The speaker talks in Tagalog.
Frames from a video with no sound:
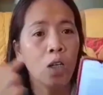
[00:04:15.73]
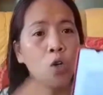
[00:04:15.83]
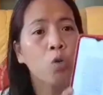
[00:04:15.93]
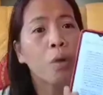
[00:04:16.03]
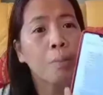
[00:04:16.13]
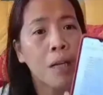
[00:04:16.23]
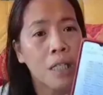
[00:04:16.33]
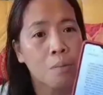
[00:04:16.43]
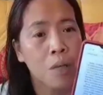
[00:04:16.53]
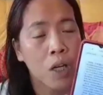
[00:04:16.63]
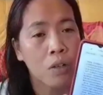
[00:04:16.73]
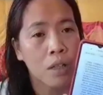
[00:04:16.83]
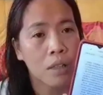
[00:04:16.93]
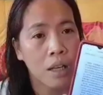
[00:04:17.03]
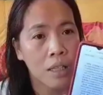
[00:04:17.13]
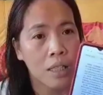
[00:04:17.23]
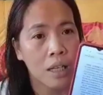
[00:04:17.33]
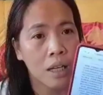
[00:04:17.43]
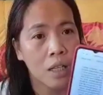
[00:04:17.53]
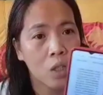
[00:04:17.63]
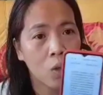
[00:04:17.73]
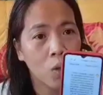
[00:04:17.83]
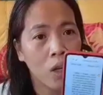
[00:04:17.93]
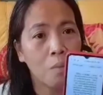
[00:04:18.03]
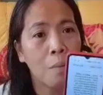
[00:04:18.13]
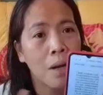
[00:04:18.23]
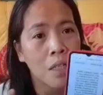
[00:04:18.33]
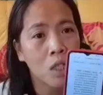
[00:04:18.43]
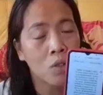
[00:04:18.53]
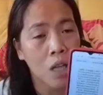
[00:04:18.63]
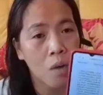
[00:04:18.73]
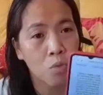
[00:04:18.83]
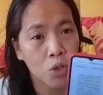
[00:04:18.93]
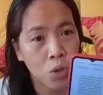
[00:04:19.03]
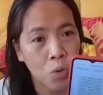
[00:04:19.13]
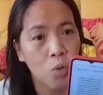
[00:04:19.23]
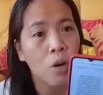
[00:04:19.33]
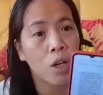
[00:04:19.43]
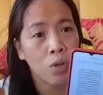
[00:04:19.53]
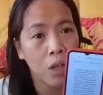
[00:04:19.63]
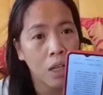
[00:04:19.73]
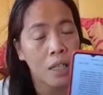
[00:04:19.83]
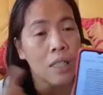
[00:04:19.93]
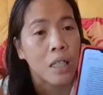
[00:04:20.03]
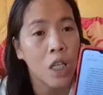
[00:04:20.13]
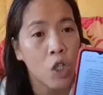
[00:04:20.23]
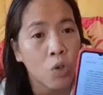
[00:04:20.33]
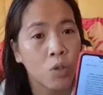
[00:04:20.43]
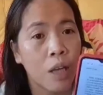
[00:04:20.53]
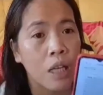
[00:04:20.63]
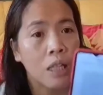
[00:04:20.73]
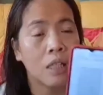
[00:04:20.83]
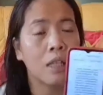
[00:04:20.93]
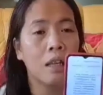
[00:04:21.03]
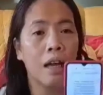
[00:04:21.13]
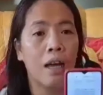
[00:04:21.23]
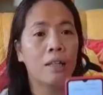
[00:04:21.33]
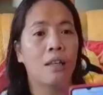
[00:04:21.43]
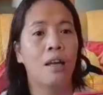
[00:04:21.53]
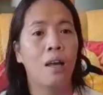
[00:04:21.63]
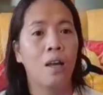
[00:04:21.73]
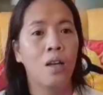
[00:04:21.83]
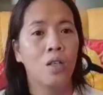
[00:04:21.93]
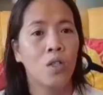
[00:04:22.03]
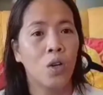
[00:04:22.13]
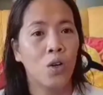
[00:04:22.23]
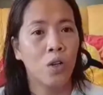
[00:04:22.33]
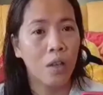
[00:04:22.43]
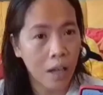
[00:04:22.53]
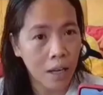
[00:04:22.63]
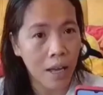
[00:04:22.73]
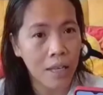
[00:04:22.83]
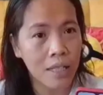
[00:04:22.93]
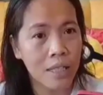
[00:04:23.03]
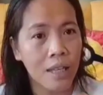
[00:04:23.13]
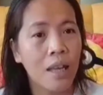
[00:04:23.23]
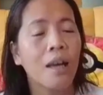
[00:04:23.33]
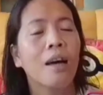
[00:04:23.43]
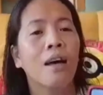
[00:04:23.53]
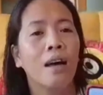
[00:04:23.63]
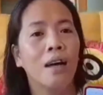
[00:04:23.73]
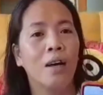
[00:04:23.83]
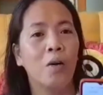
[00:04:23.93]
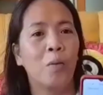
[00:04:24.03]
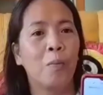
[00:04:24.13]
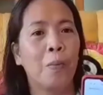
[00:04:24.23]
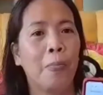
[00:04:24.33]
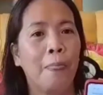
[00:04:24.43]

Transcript: kung may ma-receive kayo na text na ganito, ibabasa nyo sa amo nyo kung ano yan kasi hindi nyo naiintindihan. So, yun lang guys. Um,